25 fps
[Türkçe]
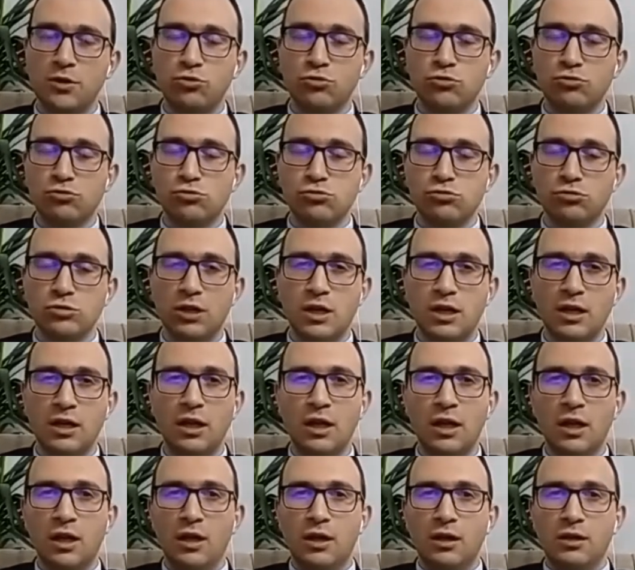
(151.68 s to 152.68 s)
konusunda
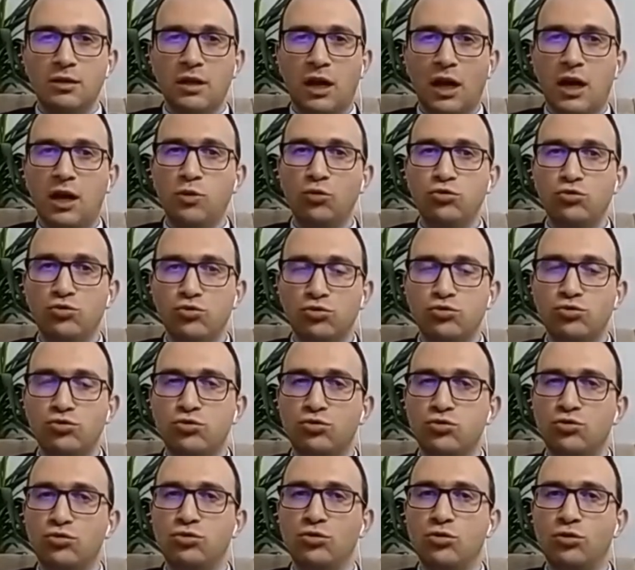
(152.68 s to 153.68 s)
daha ucuz
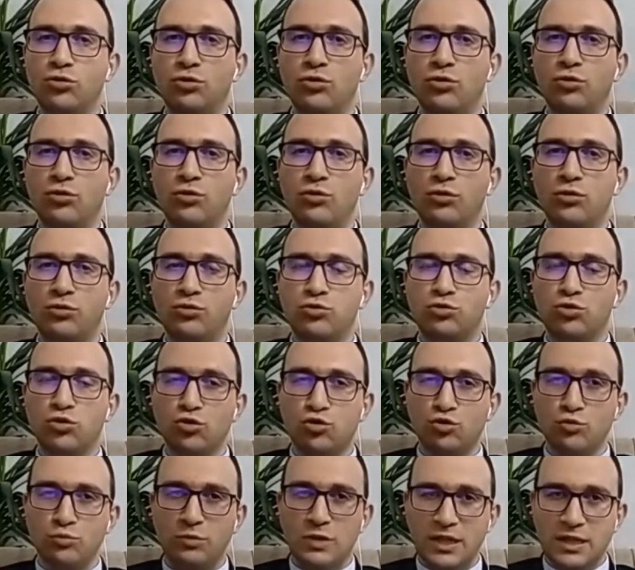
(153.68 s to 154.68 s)
e,
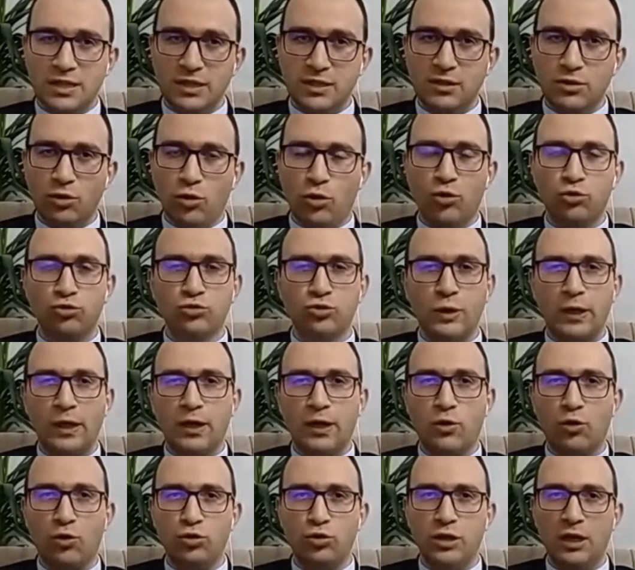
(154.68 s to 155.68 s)
çözümlerin ortaya
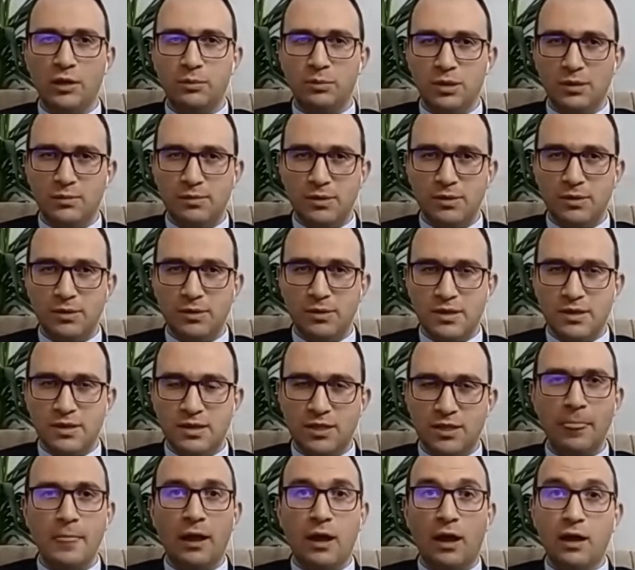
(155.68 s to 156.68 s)
koyulabilmesi
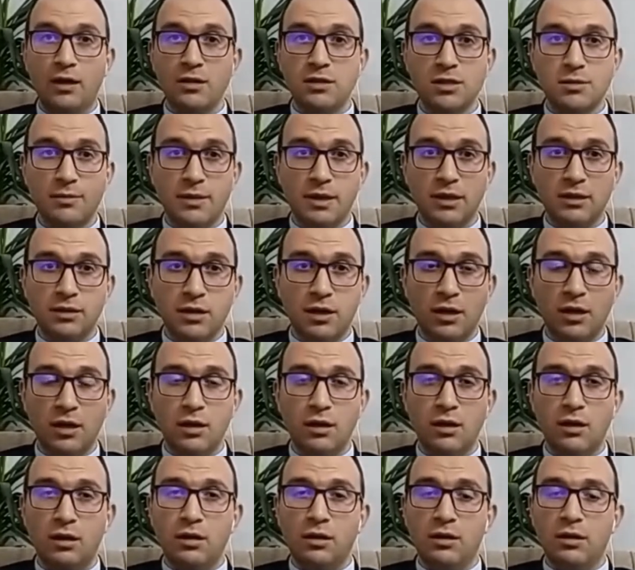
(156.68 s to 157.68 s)
aynı zamanda
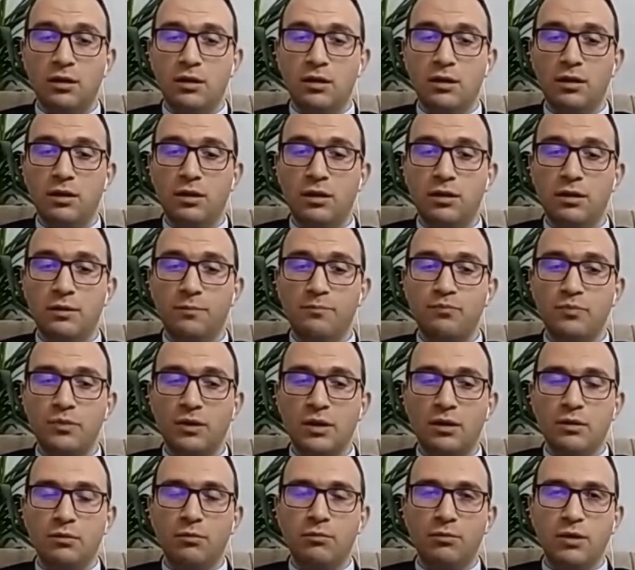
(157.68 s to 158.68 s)
e,
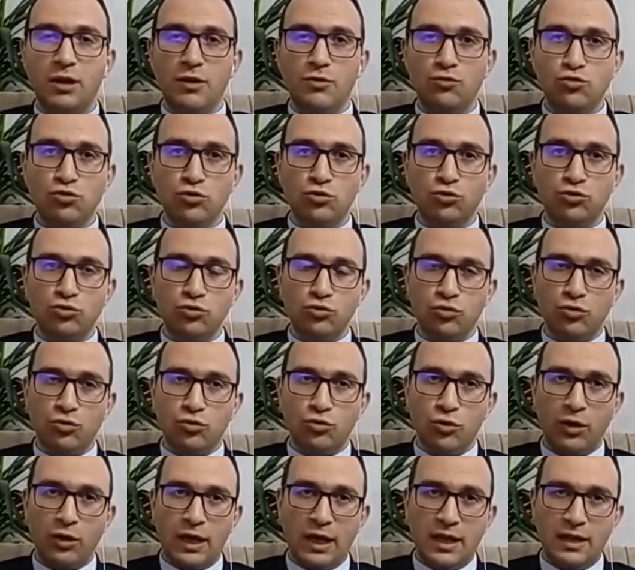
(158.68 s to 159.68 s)
mevcut e,
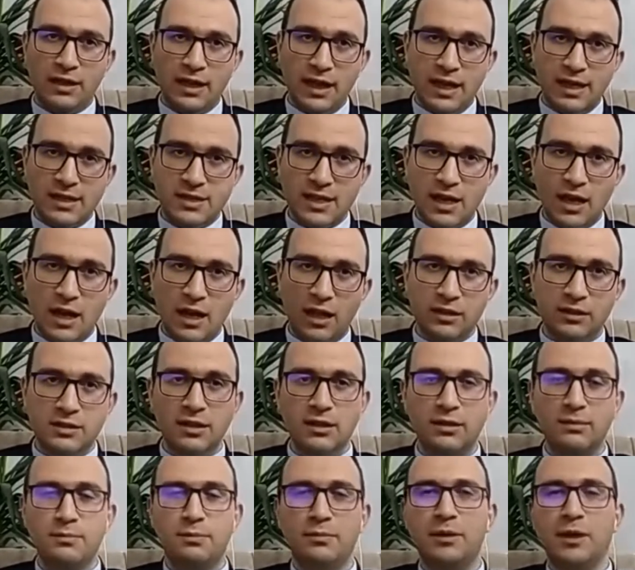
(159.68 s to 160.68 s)
ADSL
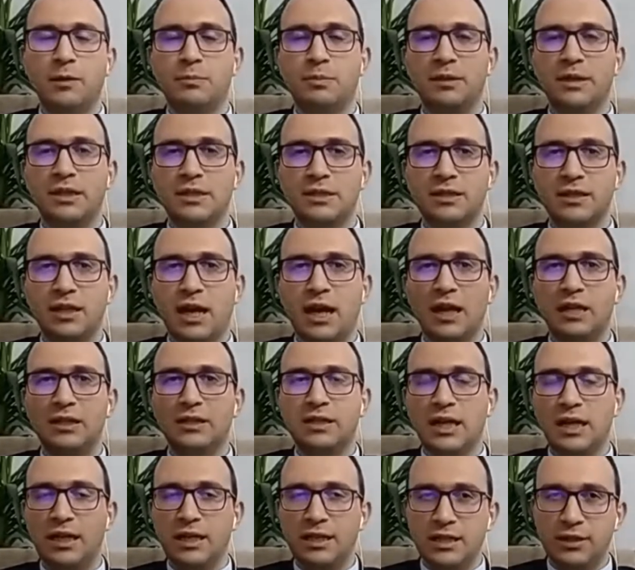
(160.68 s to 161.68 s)
altyapılarına
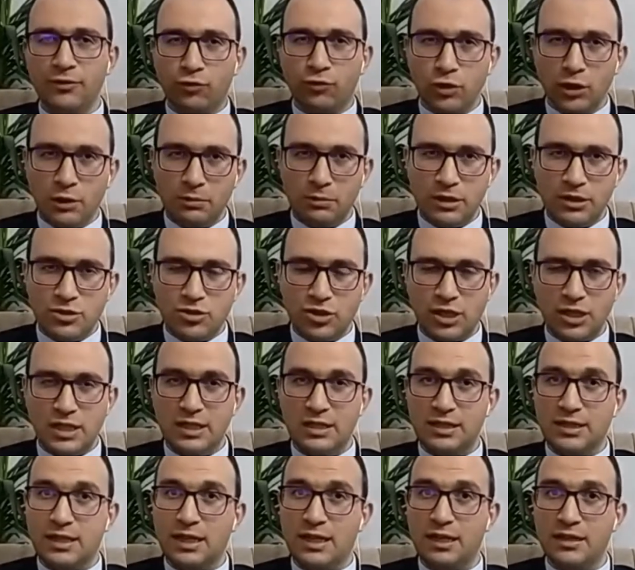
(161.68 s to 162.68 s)
alternatif olabilecek
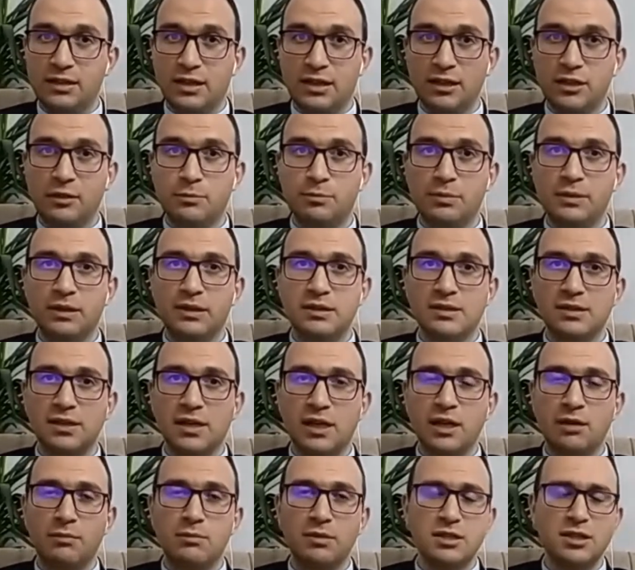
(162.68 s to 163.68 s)
internet altyapılarını
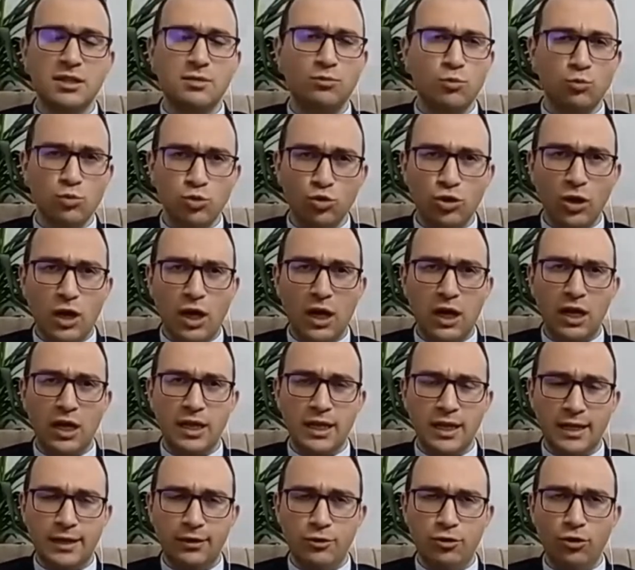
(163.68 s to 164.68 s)
sağlanması da mümkün hale
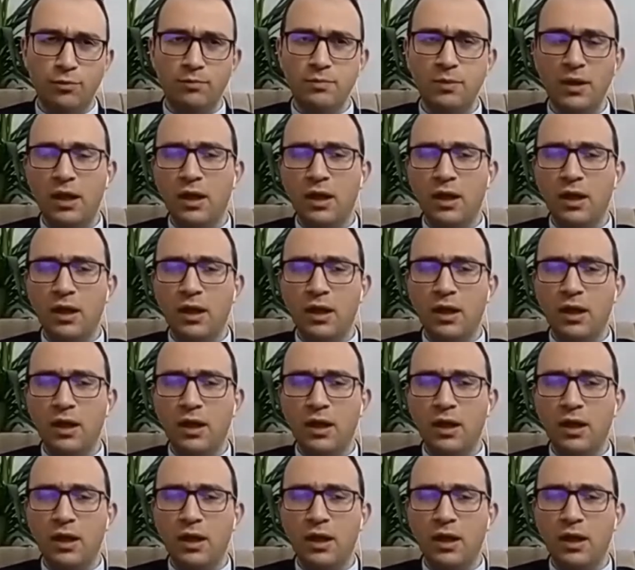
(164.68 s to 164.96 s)
geliyor.